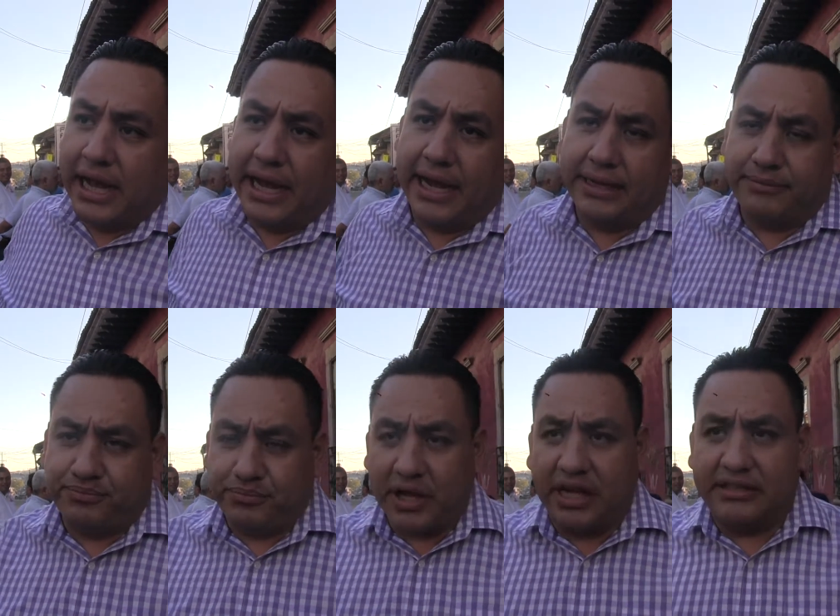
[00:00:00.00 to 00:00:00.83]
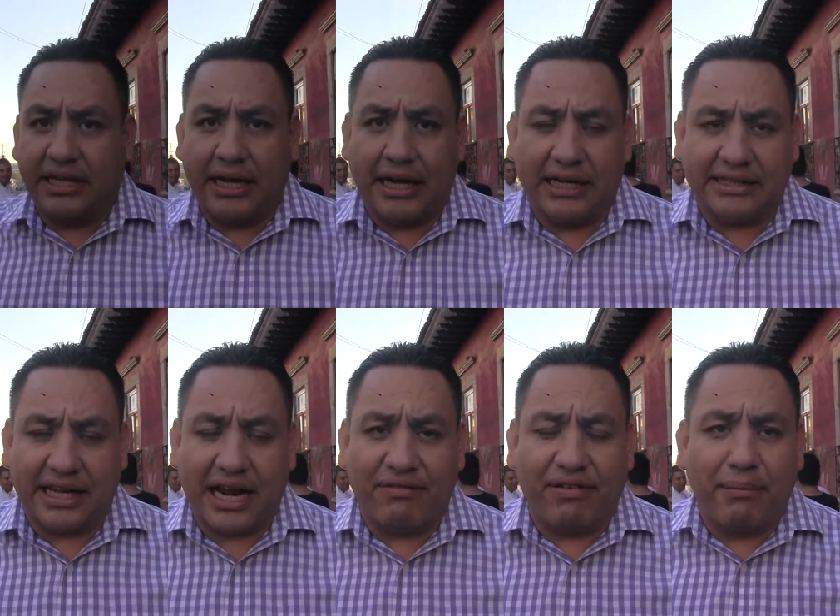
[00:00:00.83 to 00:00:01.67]
ah, hacia la
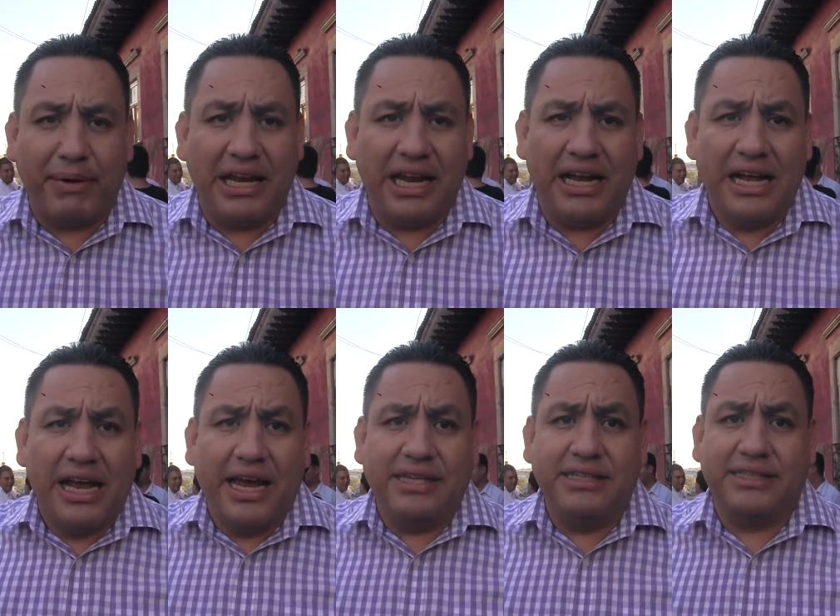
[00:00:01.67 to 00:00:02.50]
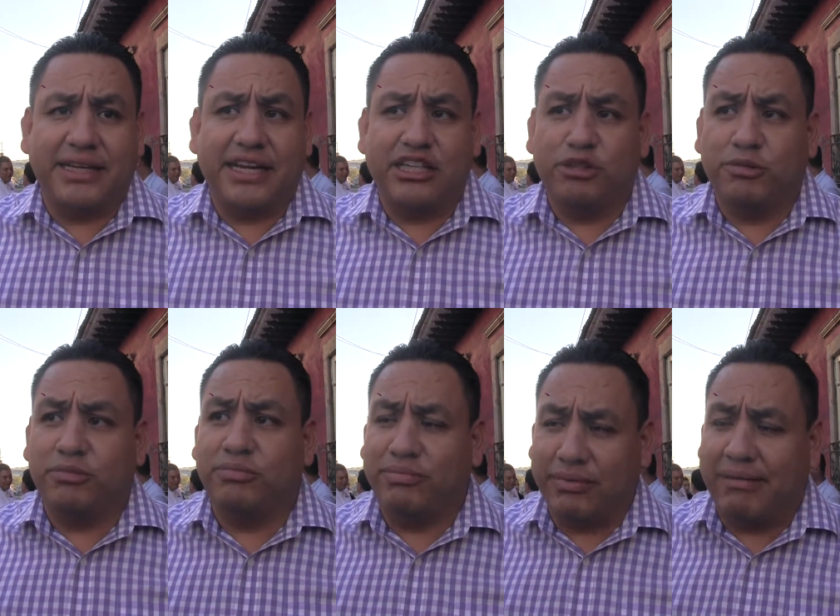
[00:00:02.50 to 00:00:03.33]
Sagrada Familia y decirte que en esto pues
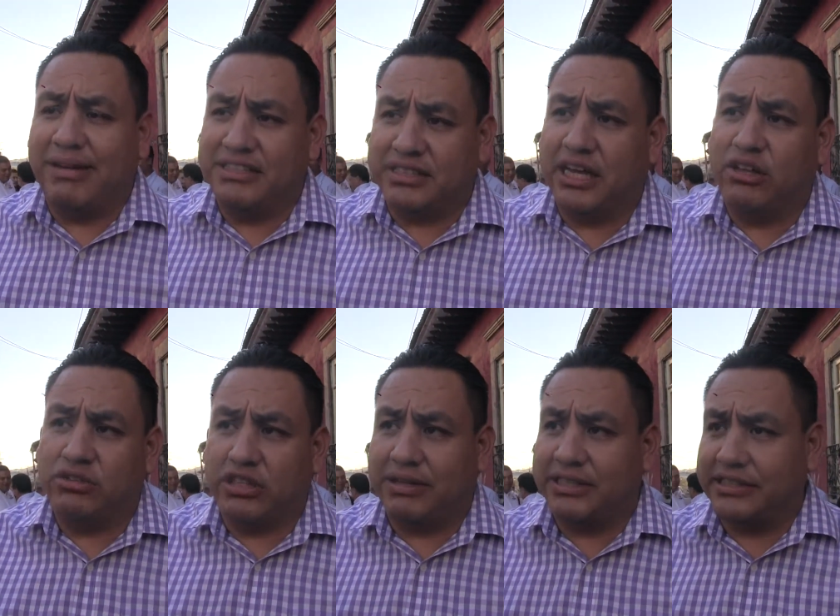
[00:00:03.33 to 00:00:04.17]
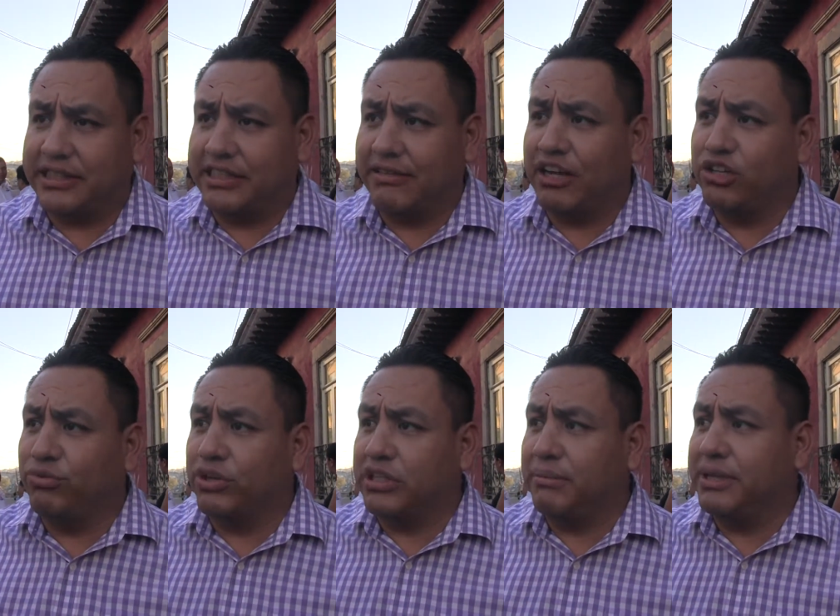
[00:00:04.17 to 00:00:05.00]
va avanzando, se va, te está trabajando
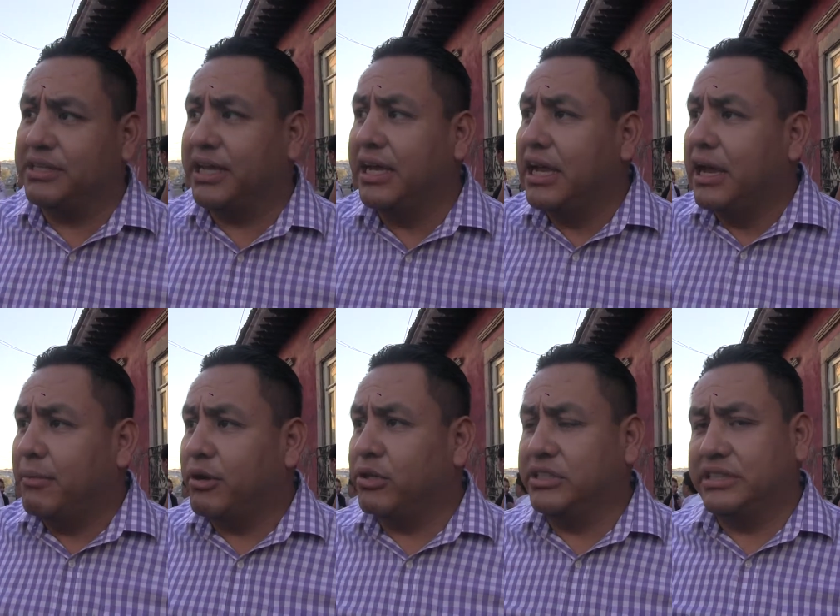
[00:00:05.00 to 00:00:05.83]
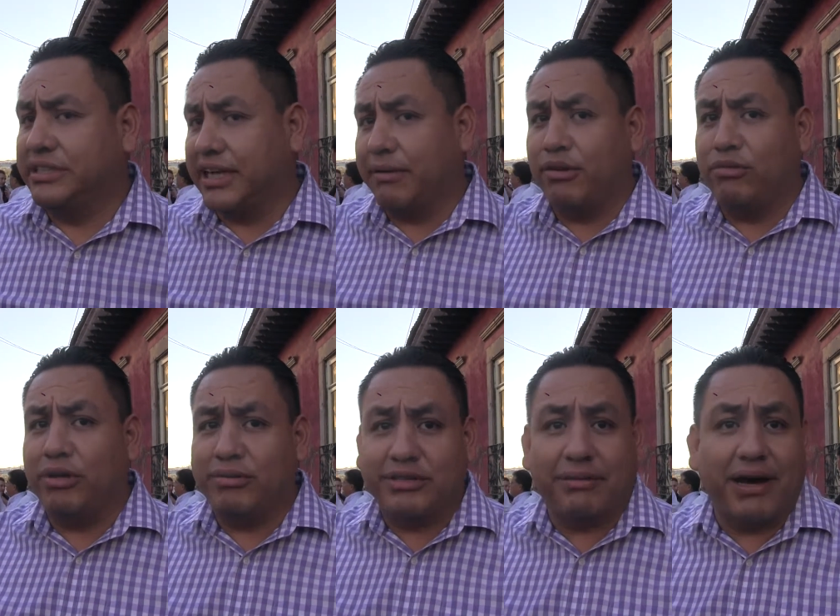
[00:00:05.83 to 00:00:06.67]
fuertemente, pero decirte que bueno,
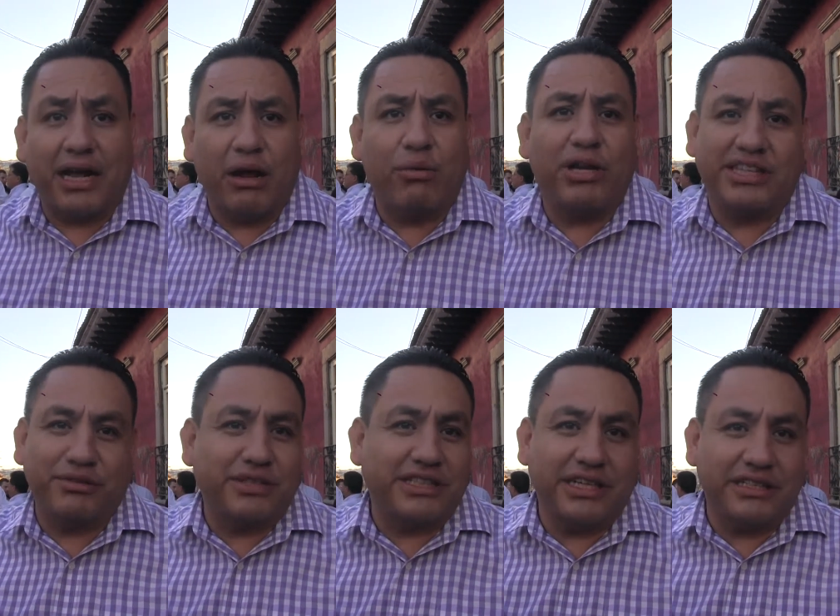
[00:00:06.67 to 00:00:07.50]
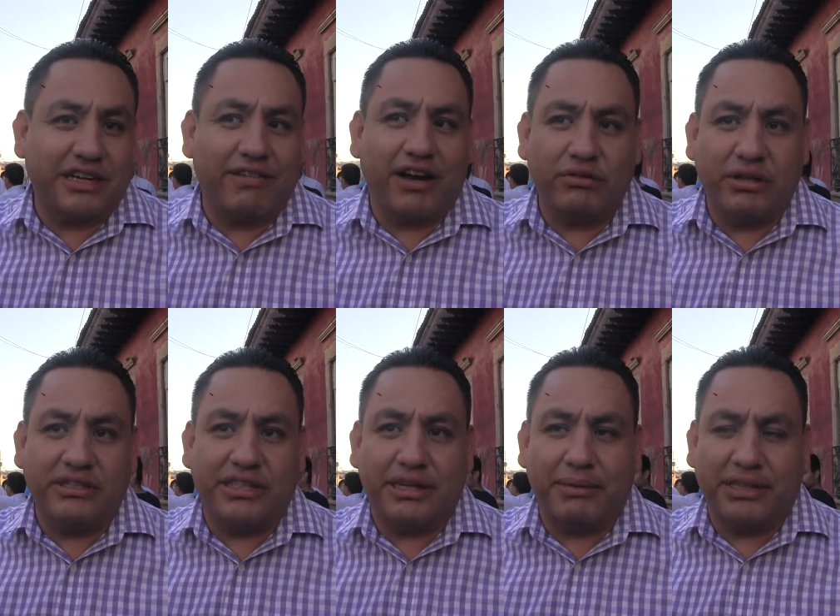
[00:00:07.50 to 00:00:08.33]
mal vas a bajar la guardia, tenemos que seguir trabajando en
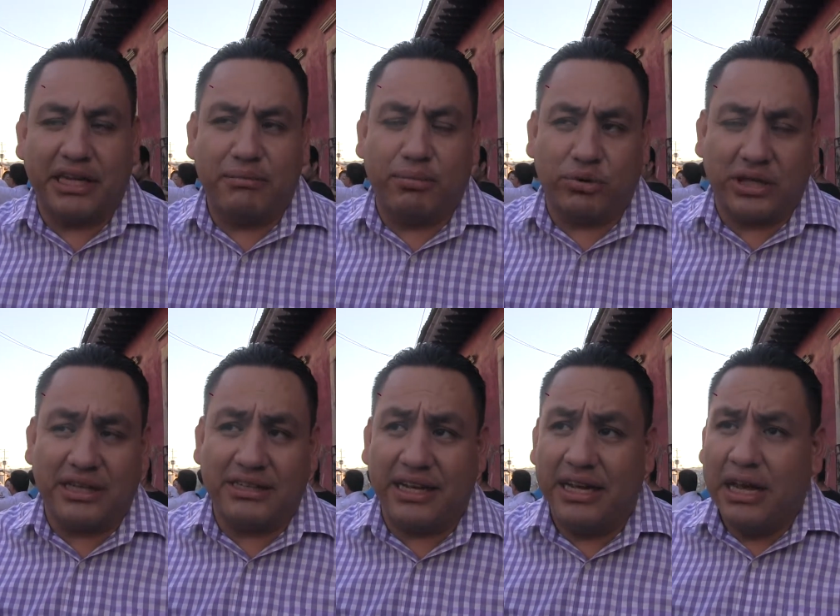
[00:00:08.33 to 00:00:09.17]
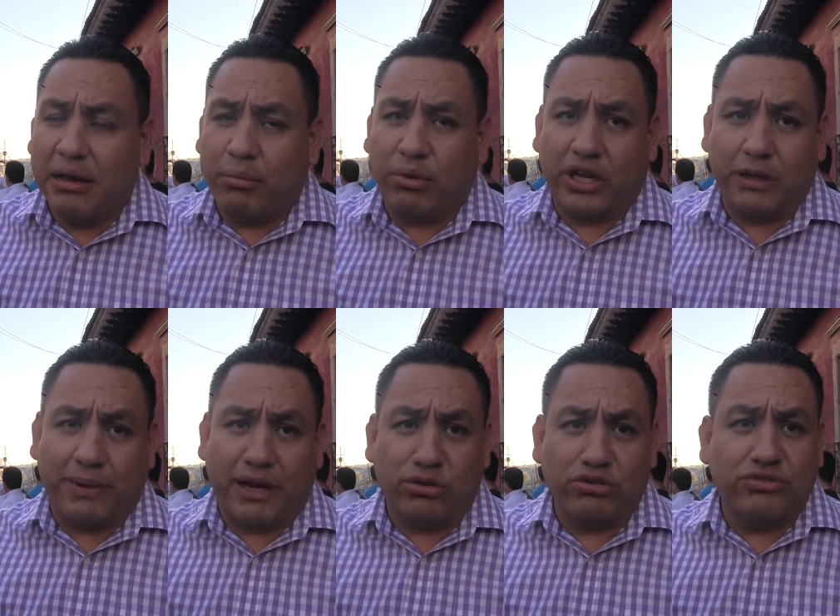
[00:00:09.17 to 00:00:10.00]
este tema tan importante porque
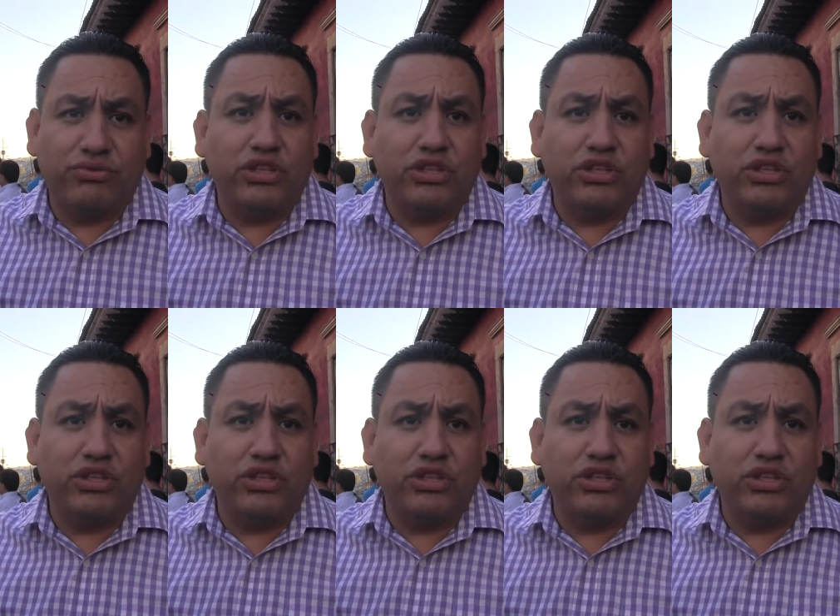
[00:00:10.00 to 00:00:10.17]
para nosotros es